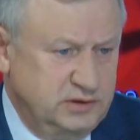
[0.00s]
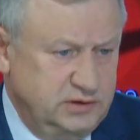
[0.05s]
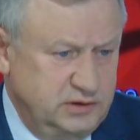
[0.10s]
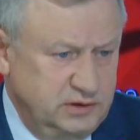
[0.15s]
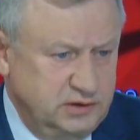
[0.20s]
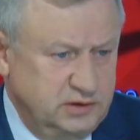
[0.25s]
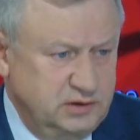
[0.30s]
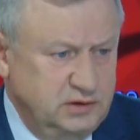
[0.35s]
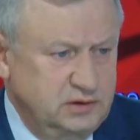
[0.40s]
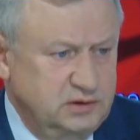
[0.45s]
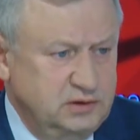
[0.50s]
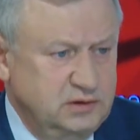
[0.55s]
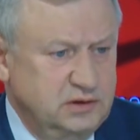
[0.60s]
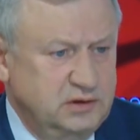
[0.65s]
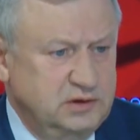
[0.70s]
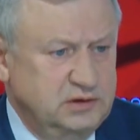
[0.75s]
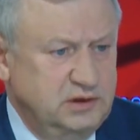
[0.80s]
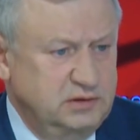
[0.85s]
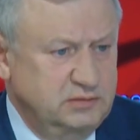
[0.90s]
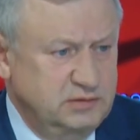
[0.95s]
один
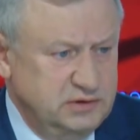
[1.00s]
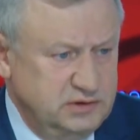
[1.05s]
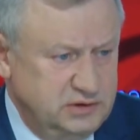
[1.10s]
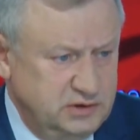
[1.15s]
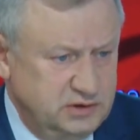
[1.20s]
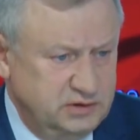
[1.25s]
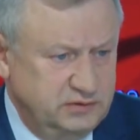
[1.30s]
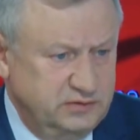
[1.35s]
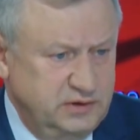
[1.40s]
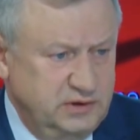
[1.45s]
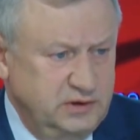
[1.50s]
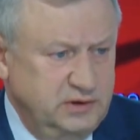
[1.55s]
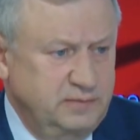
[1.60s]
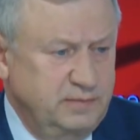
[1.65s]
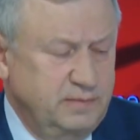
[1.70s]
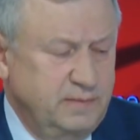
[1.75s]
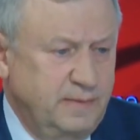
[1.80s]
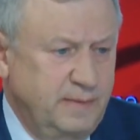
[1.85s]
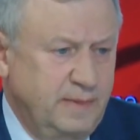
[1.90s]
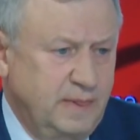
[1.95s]
отремонтировали,
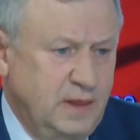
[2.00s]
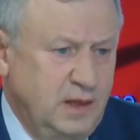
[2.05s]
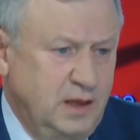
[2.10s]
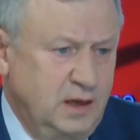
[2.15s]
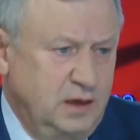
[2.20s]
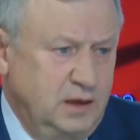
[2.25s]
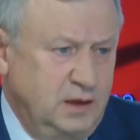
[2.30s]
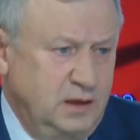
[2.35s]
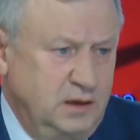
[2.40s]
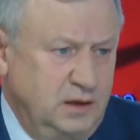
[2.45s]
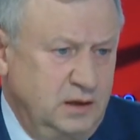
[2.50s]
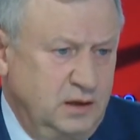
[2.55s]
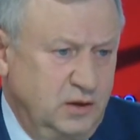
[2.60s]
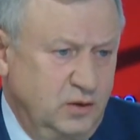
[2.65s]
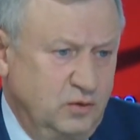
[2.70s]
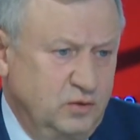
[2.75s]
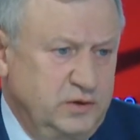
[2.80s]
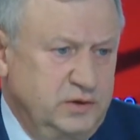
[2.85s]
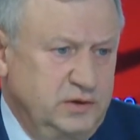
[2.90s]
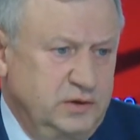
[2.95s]

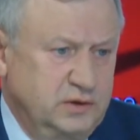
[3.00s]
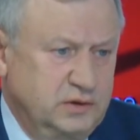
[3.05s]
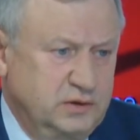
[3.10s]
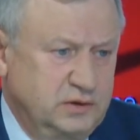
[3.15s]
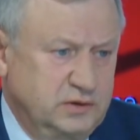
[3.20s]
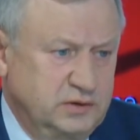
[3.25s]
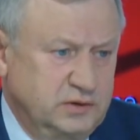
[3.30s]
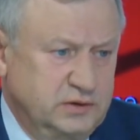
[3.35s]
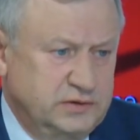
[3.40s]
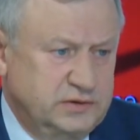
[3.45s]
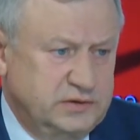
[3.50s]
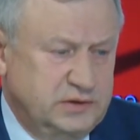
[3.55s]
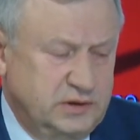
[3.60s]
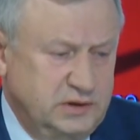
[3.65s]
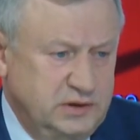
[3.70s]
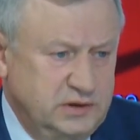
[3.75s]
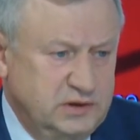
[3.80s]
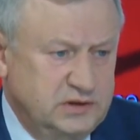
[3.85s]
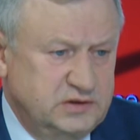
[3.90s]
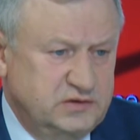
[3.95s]
ну и э,
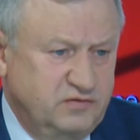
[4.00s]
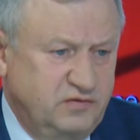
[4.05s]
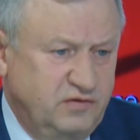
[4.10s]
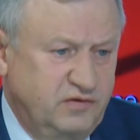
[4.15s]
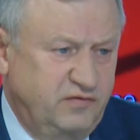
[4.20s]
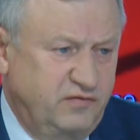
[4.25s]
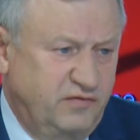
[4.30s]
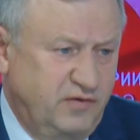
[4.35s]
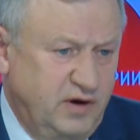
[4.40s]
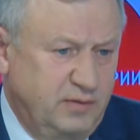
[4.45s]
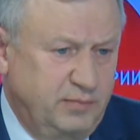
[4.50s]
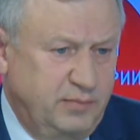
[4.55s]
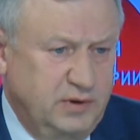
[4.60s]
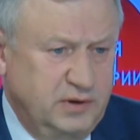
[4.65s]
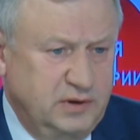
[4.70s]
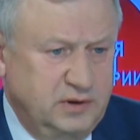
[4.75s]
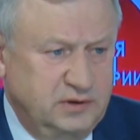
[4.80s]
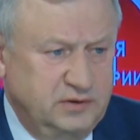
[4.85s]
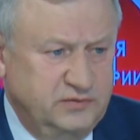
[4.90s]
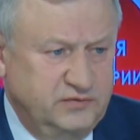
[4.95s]
строительство
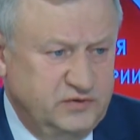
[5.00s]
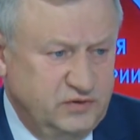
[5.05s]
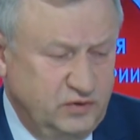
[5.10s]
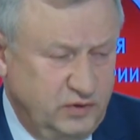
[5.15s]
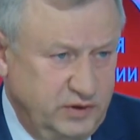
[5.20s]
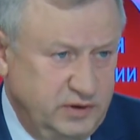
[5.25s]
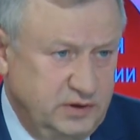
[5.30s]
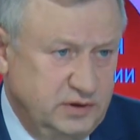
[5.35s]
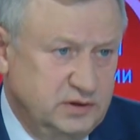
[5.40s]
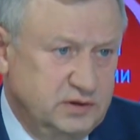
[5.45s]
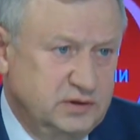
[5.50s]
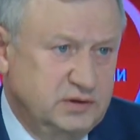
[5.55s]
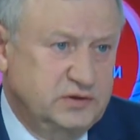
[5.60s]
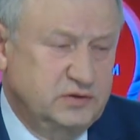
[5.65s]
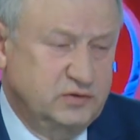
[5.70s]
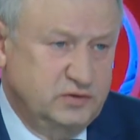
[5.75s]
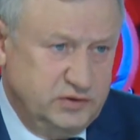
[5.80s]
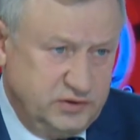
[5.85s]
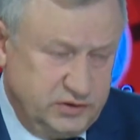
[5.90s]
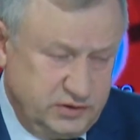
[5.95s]
ФАПа в Сюрике на
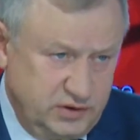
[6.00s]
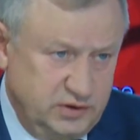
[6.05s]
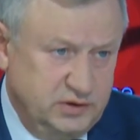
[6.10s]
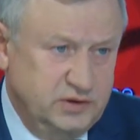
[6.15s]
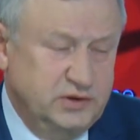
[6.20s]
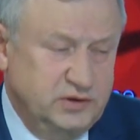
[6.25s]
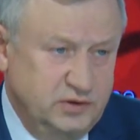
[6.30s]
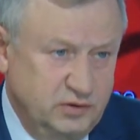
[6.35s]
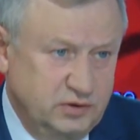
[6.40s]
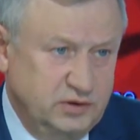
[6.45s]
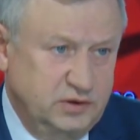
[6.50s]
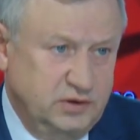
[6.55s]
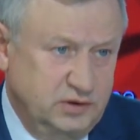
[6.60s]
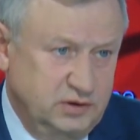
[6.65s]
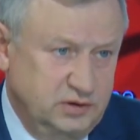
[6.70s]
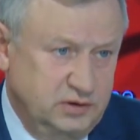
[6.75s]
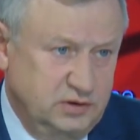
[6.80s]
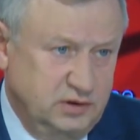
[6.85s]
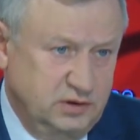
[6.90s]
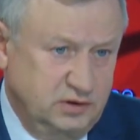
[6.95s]
сегодняшний день идет.
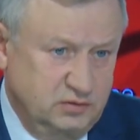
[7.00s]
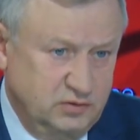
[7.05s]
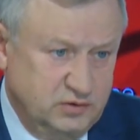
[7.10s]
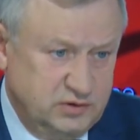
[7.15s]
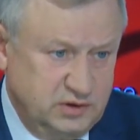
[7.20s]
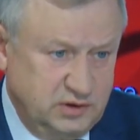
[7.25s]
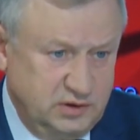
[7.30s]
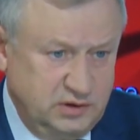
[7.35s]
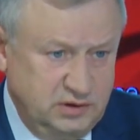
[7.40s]
Я думаю, что